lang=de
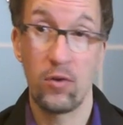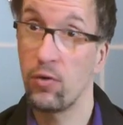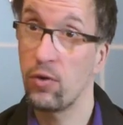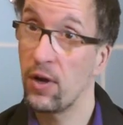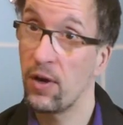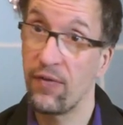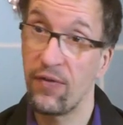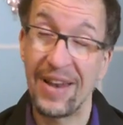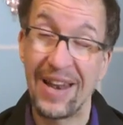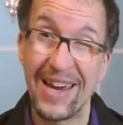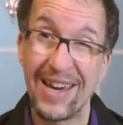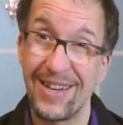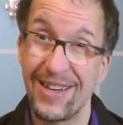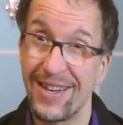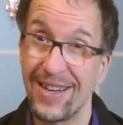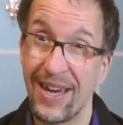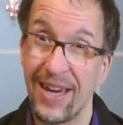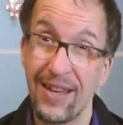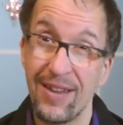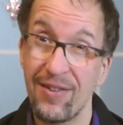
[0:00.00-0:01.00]
Oder
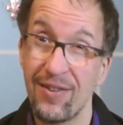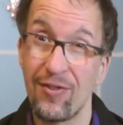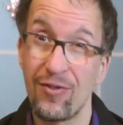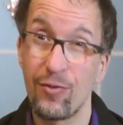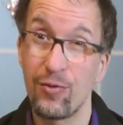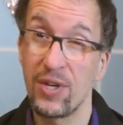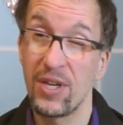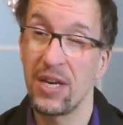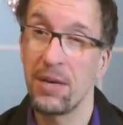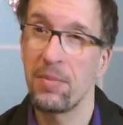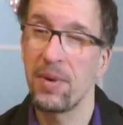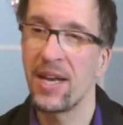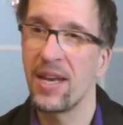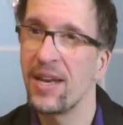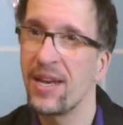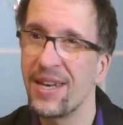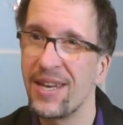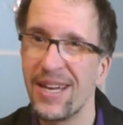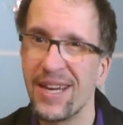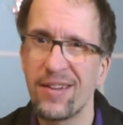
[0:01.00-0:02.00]
vielleicht kennst du
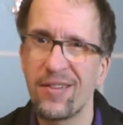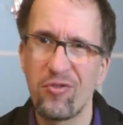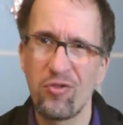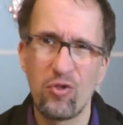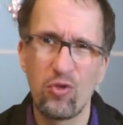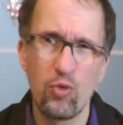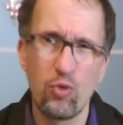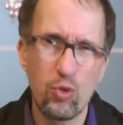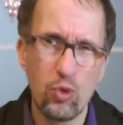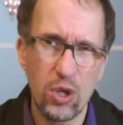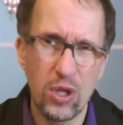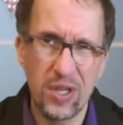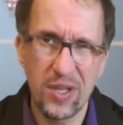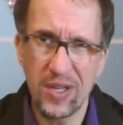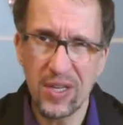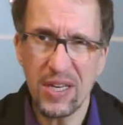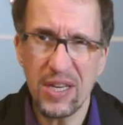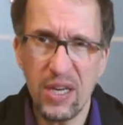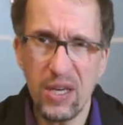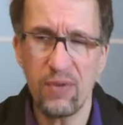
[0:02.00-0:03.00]
jemanden, der
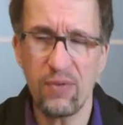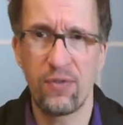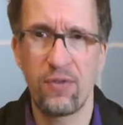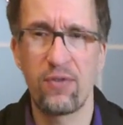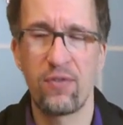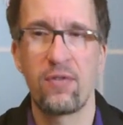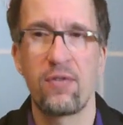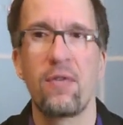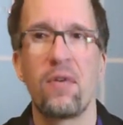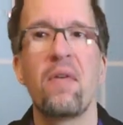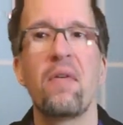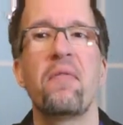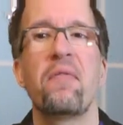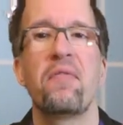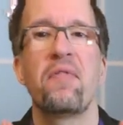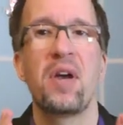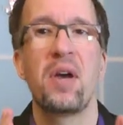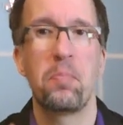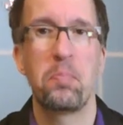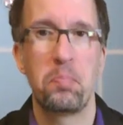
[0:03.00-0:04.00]
zutiefst
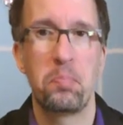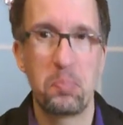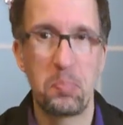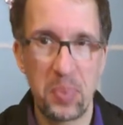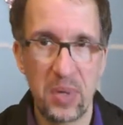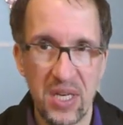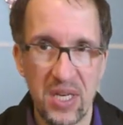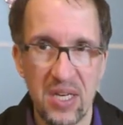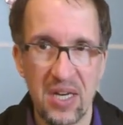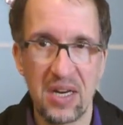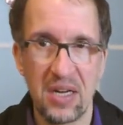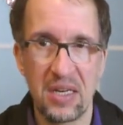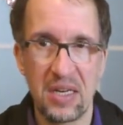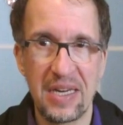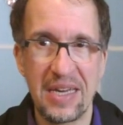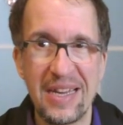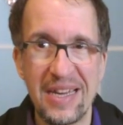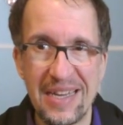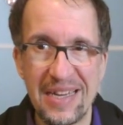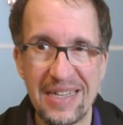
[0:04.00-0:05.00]
verbittert
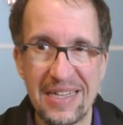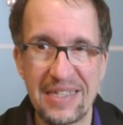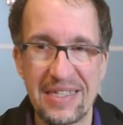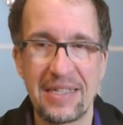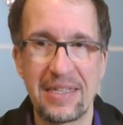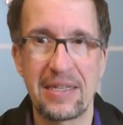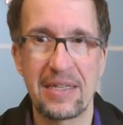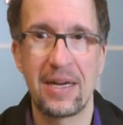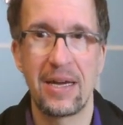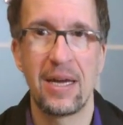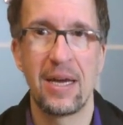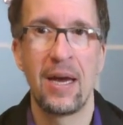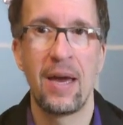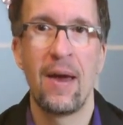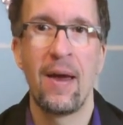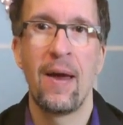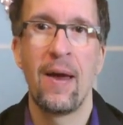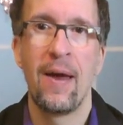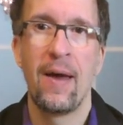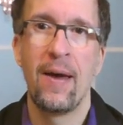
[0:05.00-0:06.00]
ist.
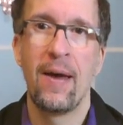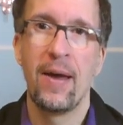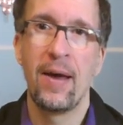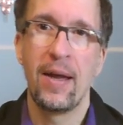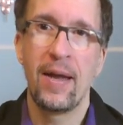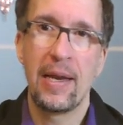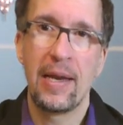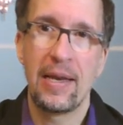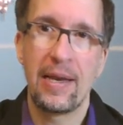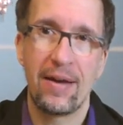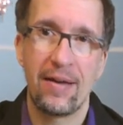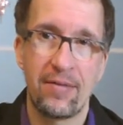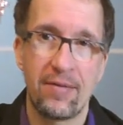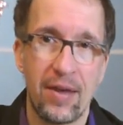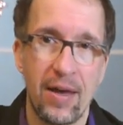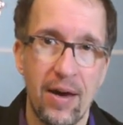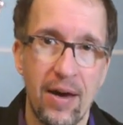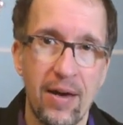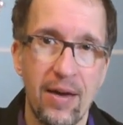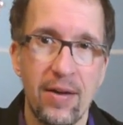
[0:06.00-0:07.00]

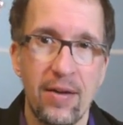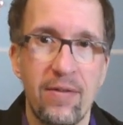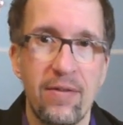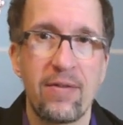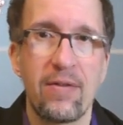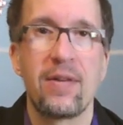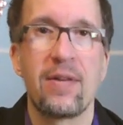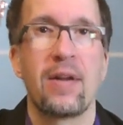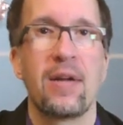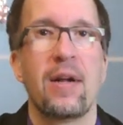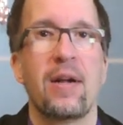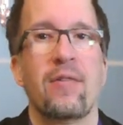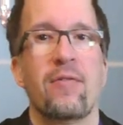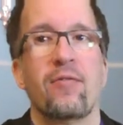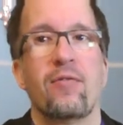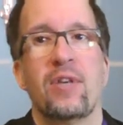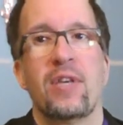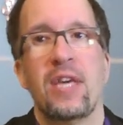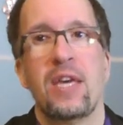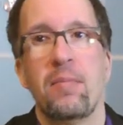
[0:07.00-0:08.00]
Das heißt,
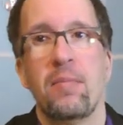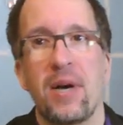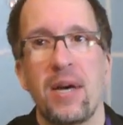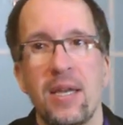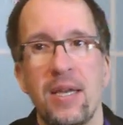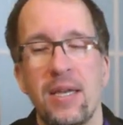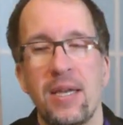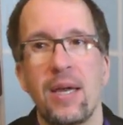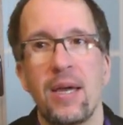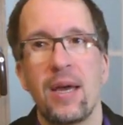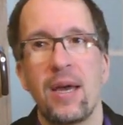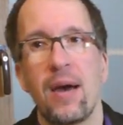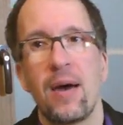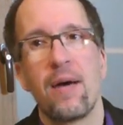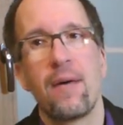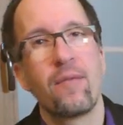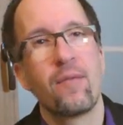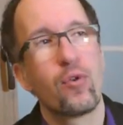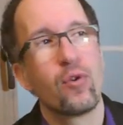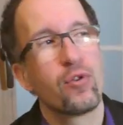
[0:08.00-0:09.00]
also jemand,
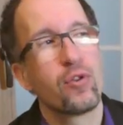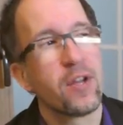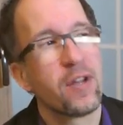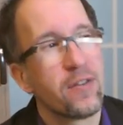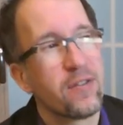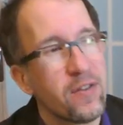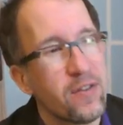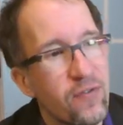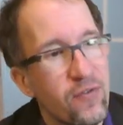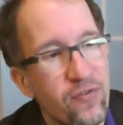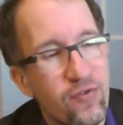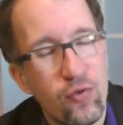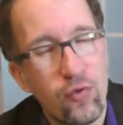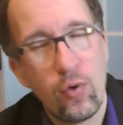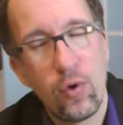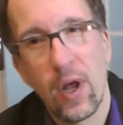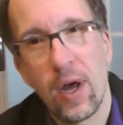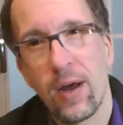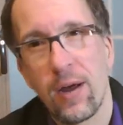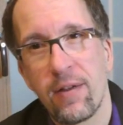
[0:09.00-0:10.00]
der, wo du das
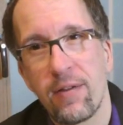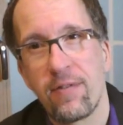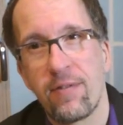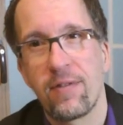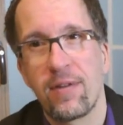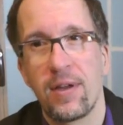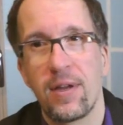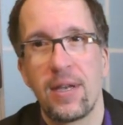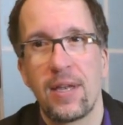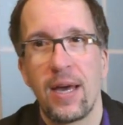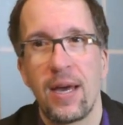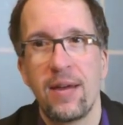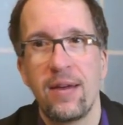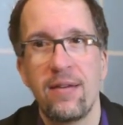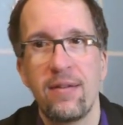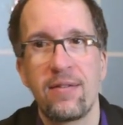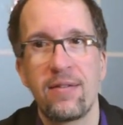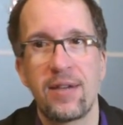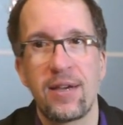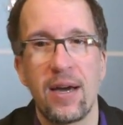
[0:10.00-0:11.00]
Gefühl hast, da
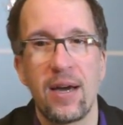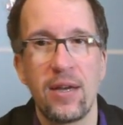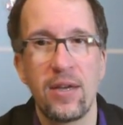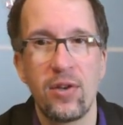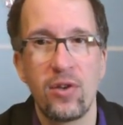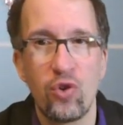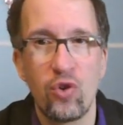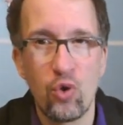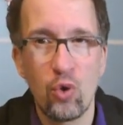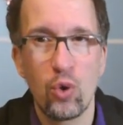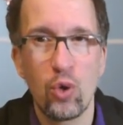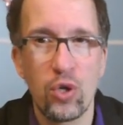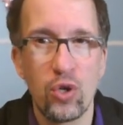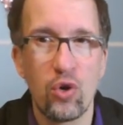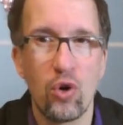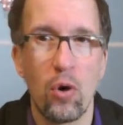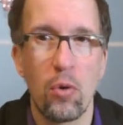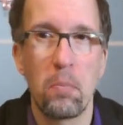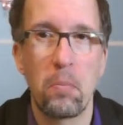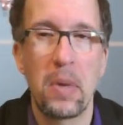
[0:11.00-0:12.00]
ist kein
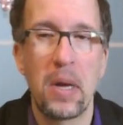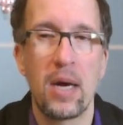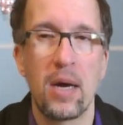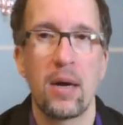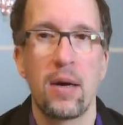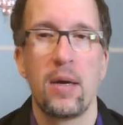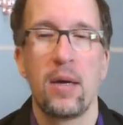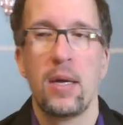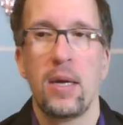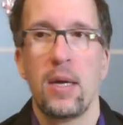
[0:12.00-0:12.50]
Durchkommen mehr.